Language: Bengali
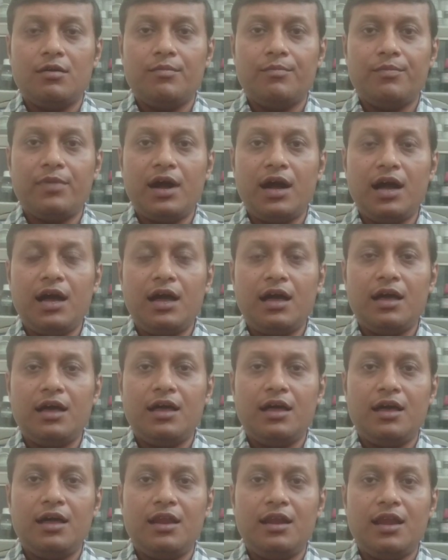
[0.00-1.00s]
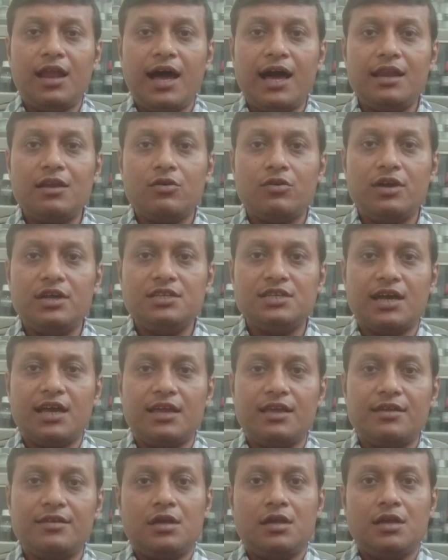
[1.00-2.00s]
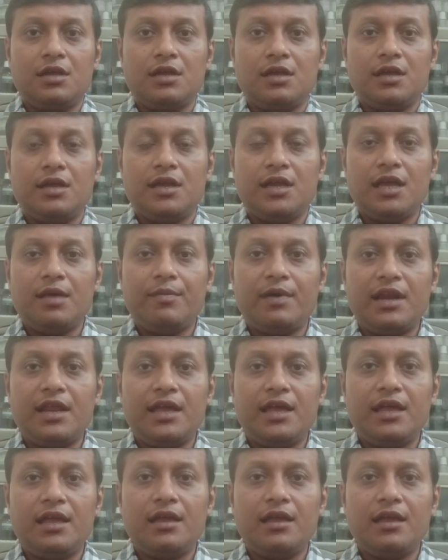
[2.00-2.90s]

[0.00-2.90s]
বা লাল হয়ে যায় এবারে